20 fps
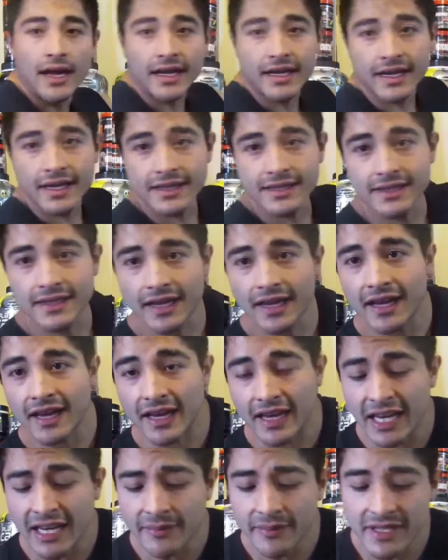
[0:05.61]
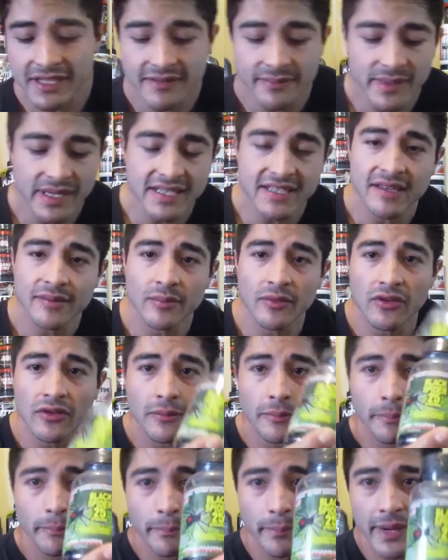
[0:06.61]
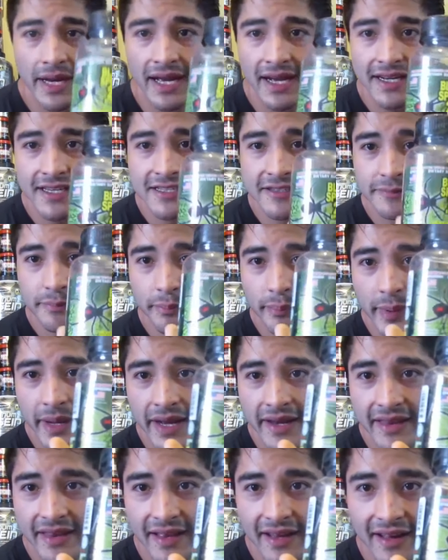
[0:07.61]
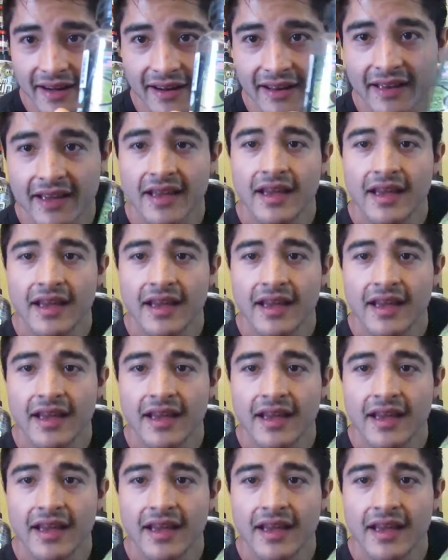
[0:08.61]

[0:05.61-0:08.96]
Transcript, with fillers: Aquí está el mismísimo Black Spider.